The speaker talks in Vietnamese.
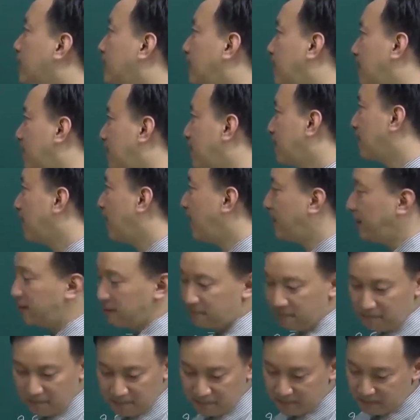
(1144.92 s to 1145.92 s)
thì trả lời được ngay
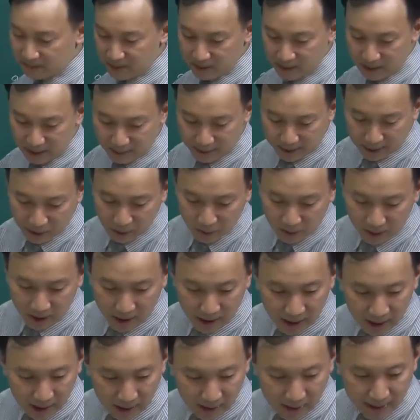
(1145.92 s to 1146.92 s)
Đáp án đúng ở
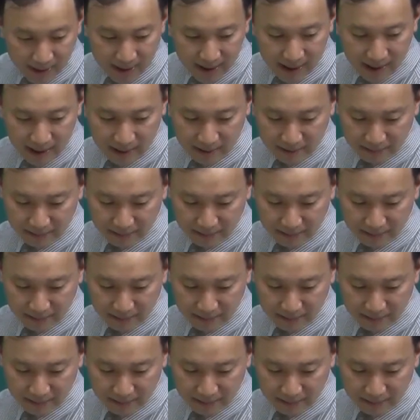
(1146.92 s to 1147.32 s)
đây, đoán C